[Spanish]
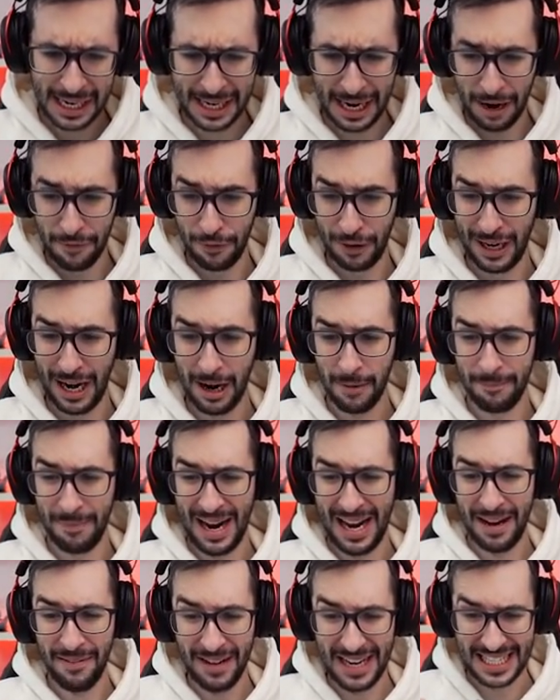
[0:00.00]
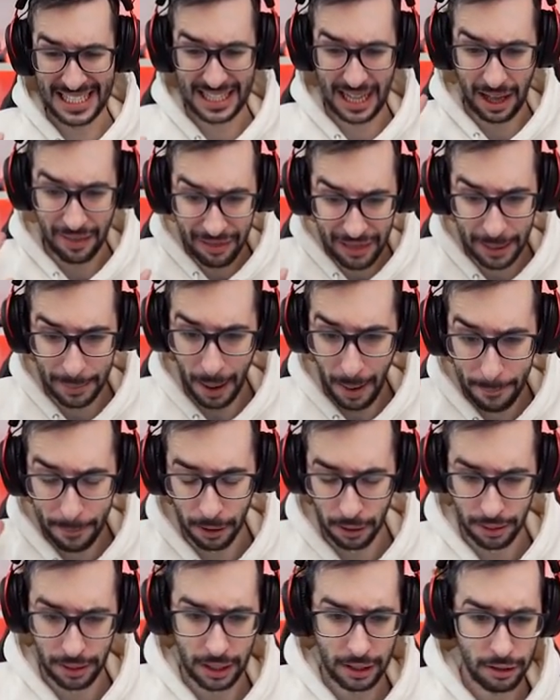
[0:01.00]
que al final vale bastante más,
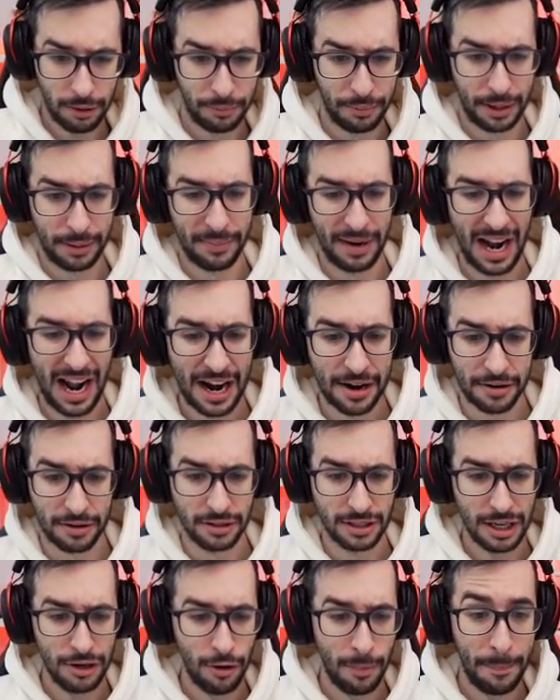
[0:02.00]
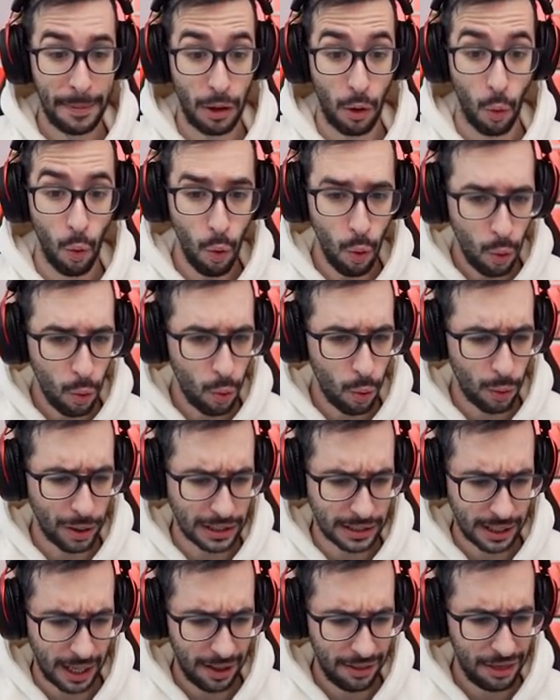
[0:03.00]
por cierto. Primera rosa. No ¡Uh!
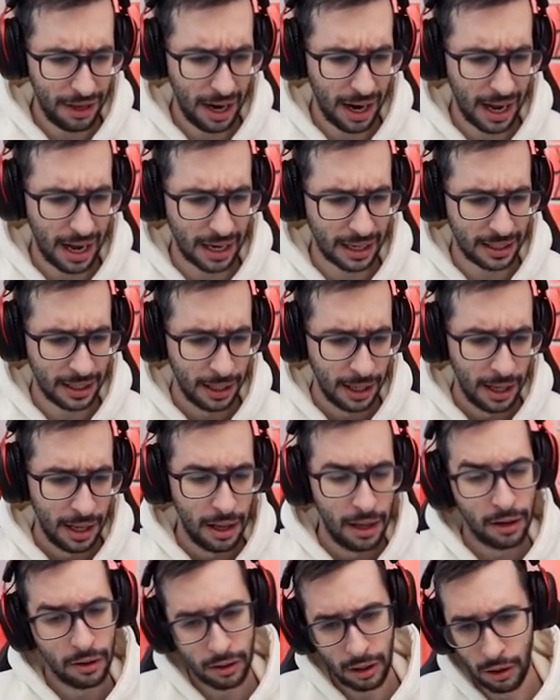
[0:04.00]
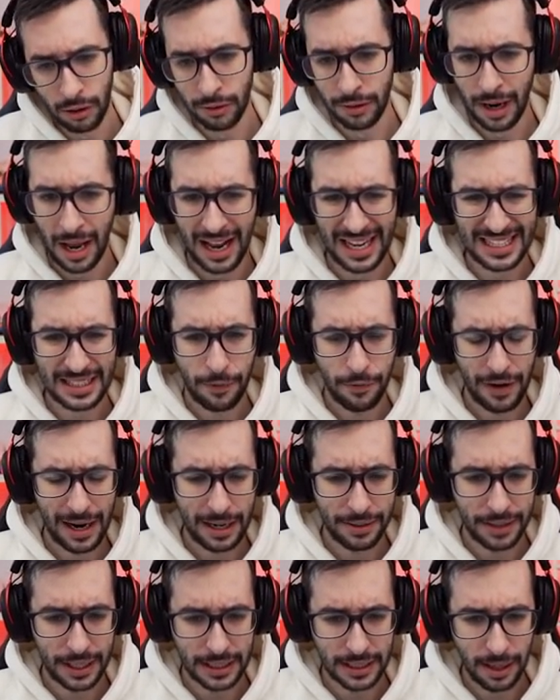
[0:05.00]
Está track. Con eh, ese
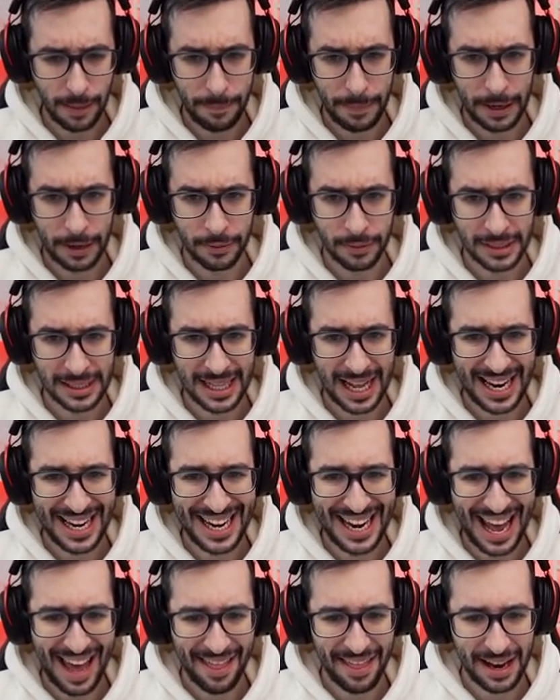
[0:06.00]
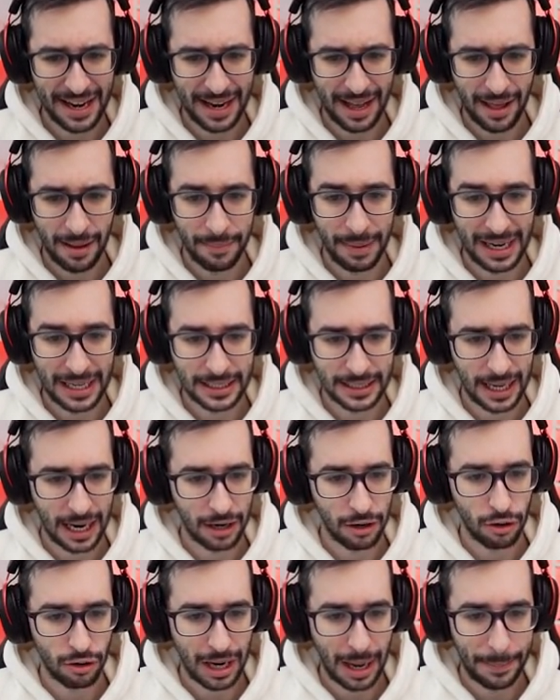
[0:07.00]
fiel tester, pero no está nada, nada mal. Esta
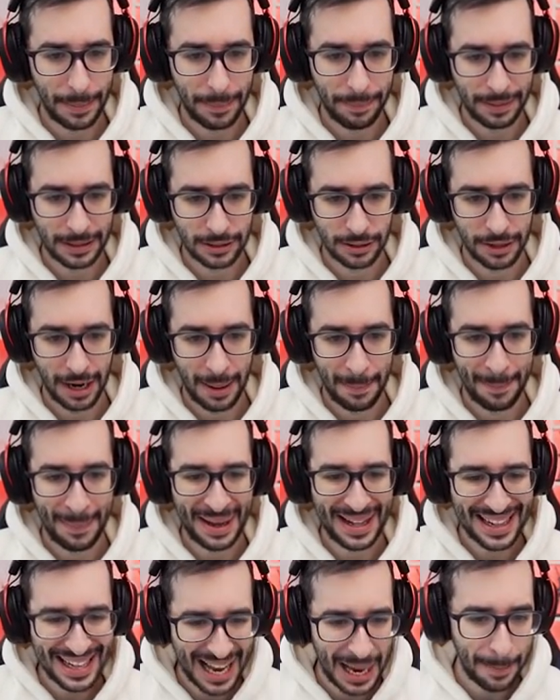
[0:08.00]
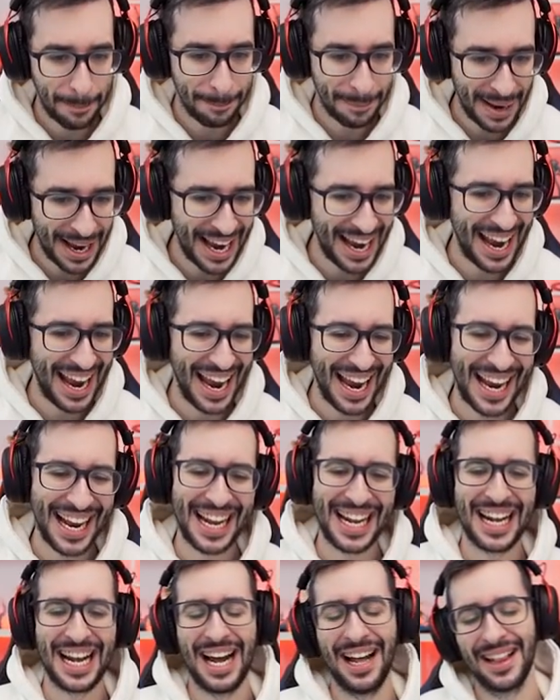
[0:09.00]
Glock a mí personalmente me
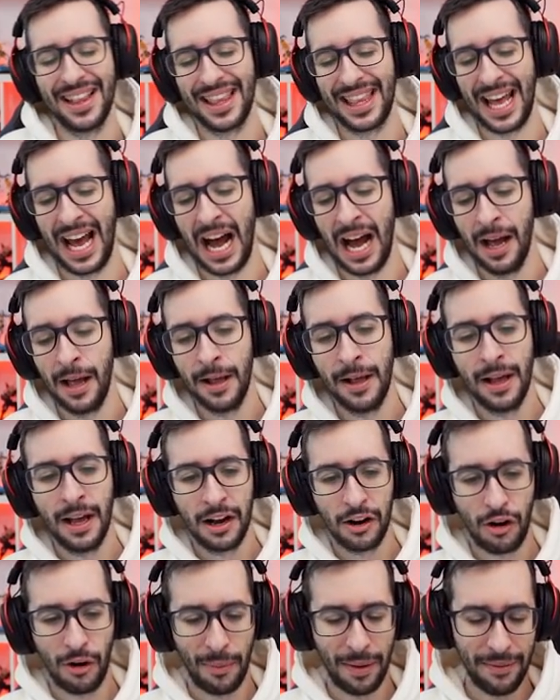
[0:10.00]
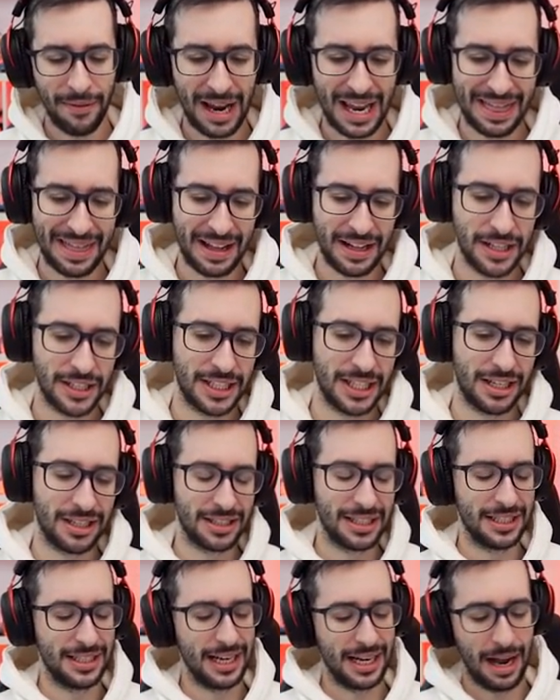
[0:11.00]
encanta. Como iba diciendo,
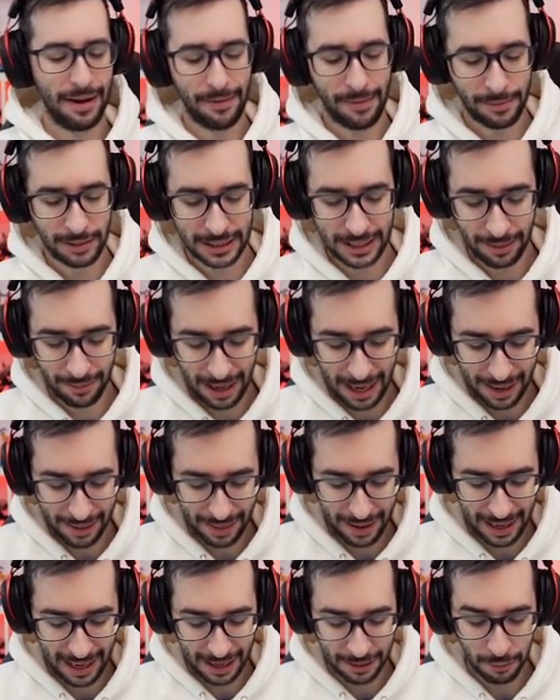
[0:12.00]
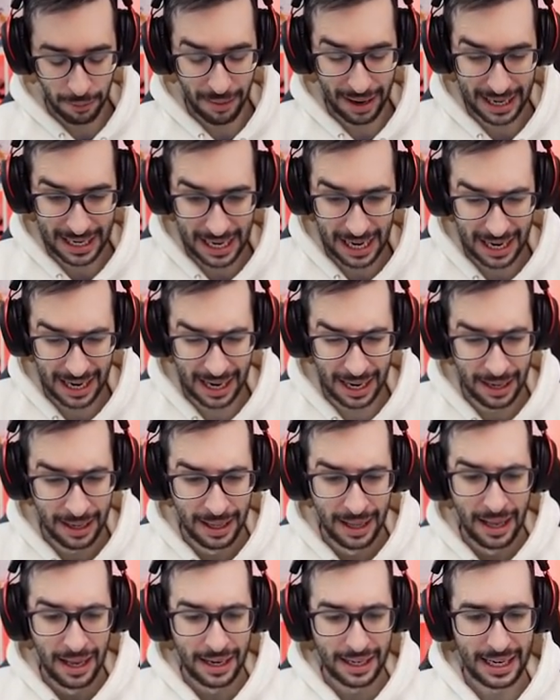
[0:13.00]
chicos y chicas, vamos a hablar de la nueva caja
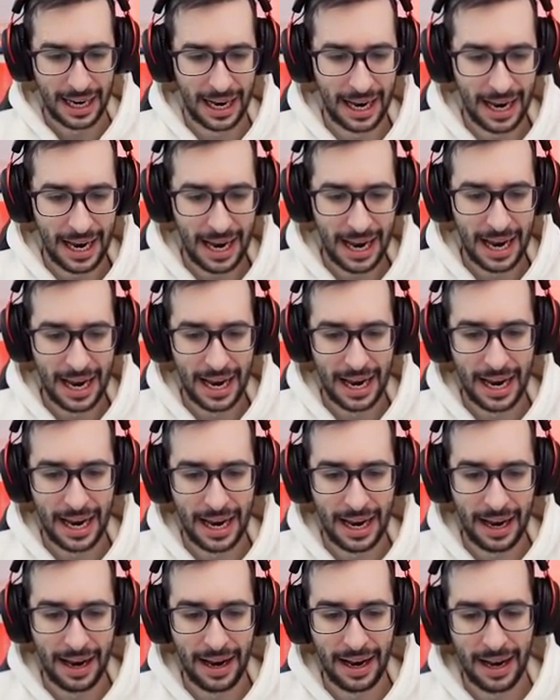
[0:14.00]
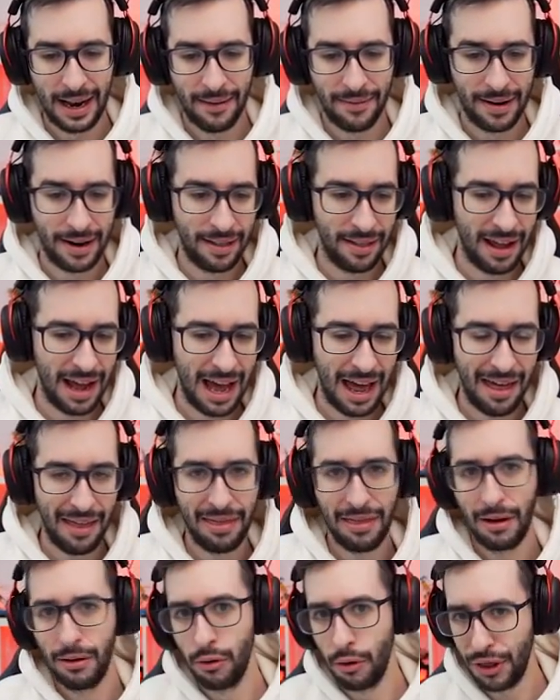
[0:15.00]
que eh, la verdad,
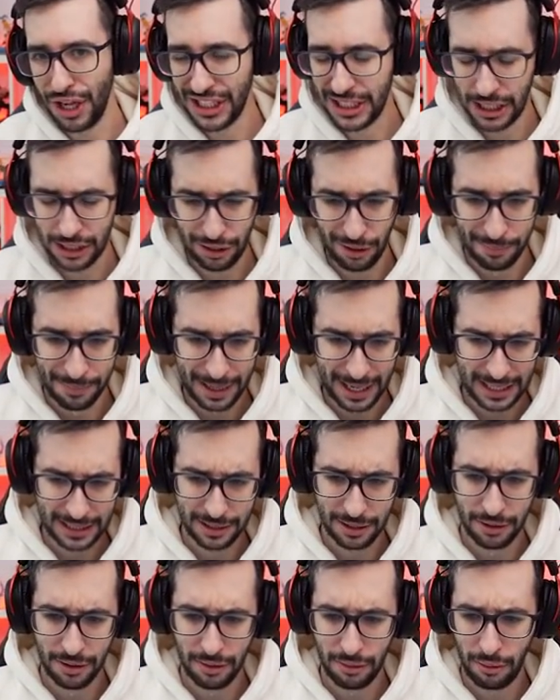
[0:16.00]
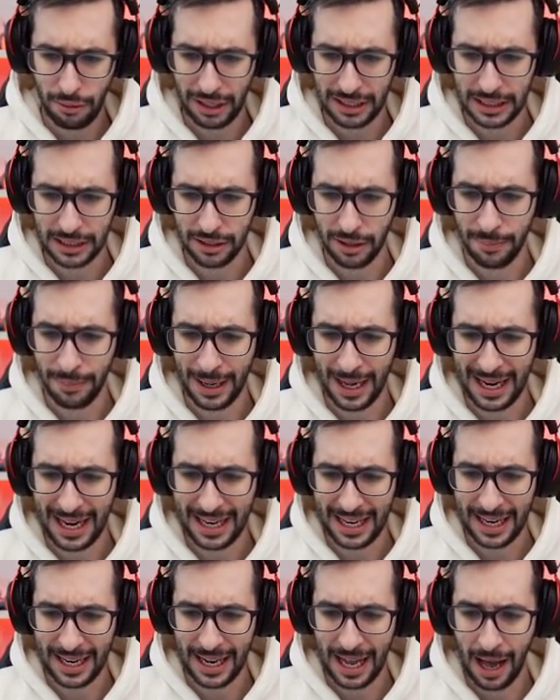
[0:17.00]
luces y sombras, ¿no? Luces y sombras que
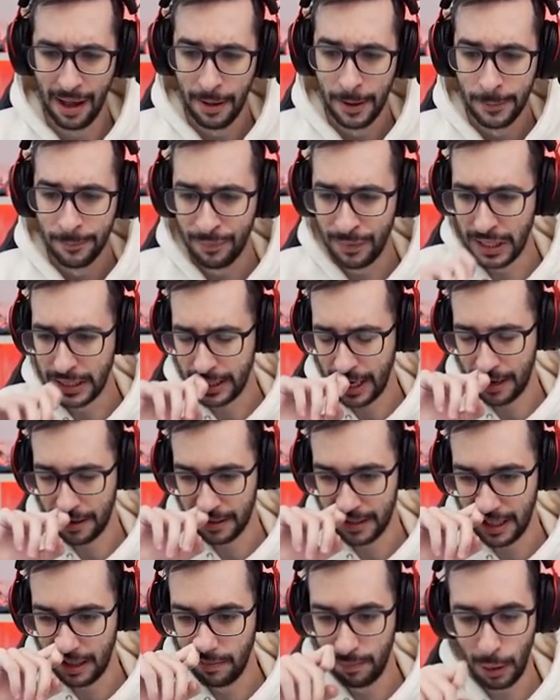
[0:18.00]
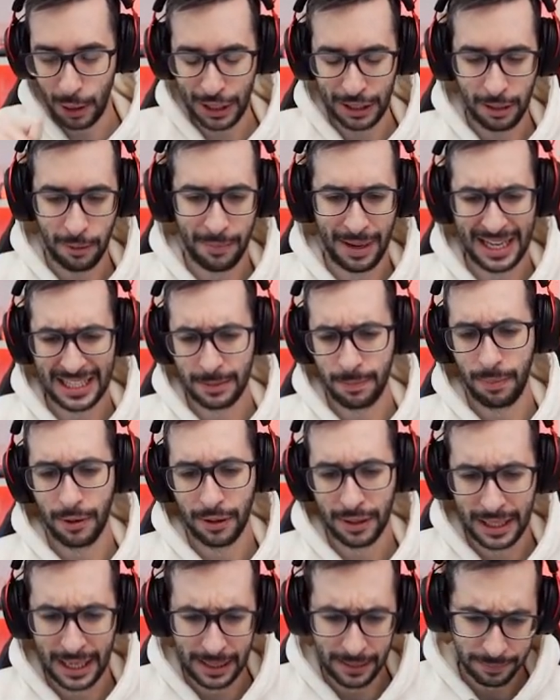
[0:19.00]
quería desarrollar un poquito más
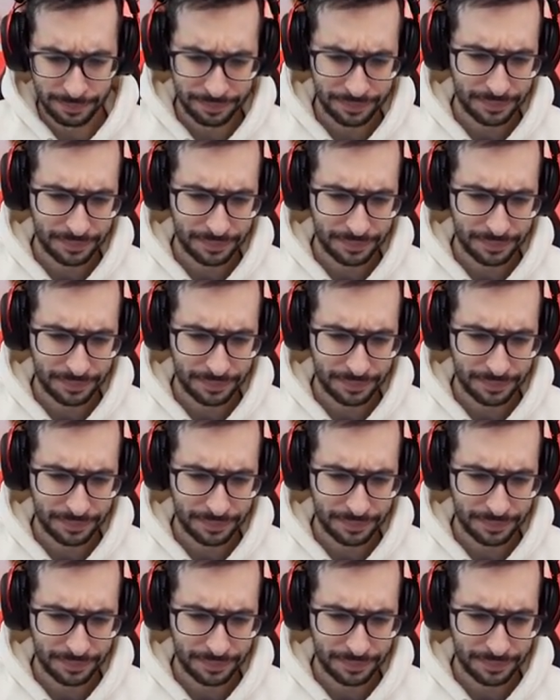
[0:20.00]
porque